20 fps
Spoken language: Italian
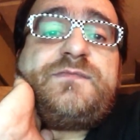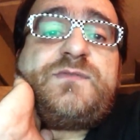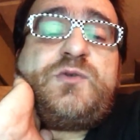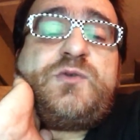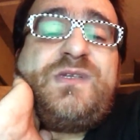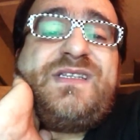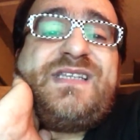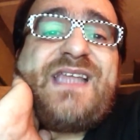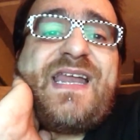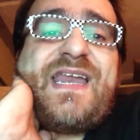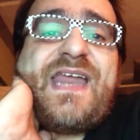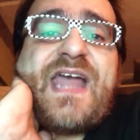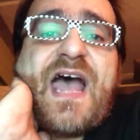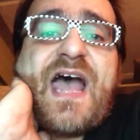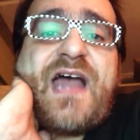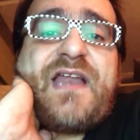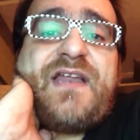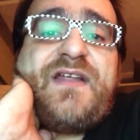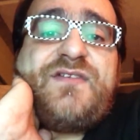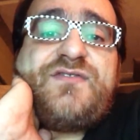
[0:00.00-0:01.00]

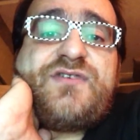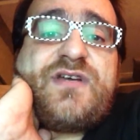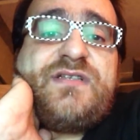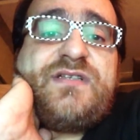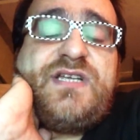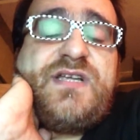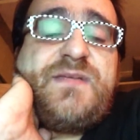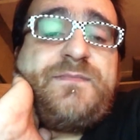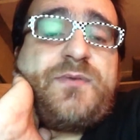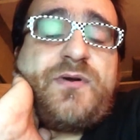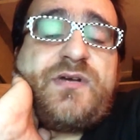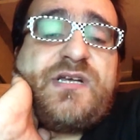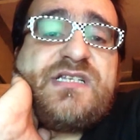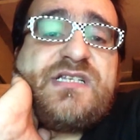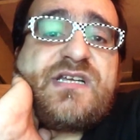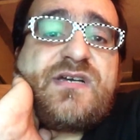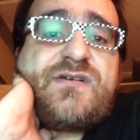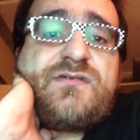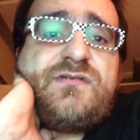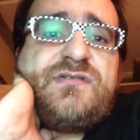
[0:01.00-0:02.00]
twitteriani, cioè di pochi
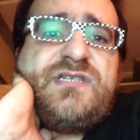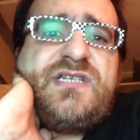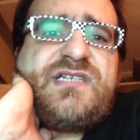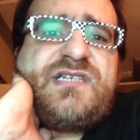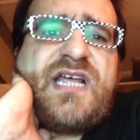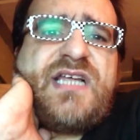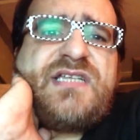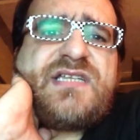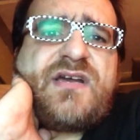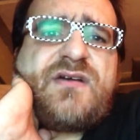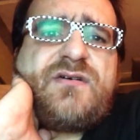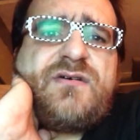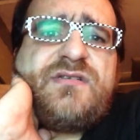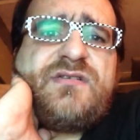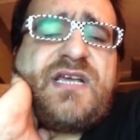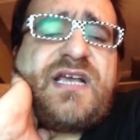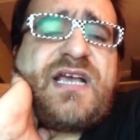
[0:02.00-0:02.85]
secondi, 6 secondi.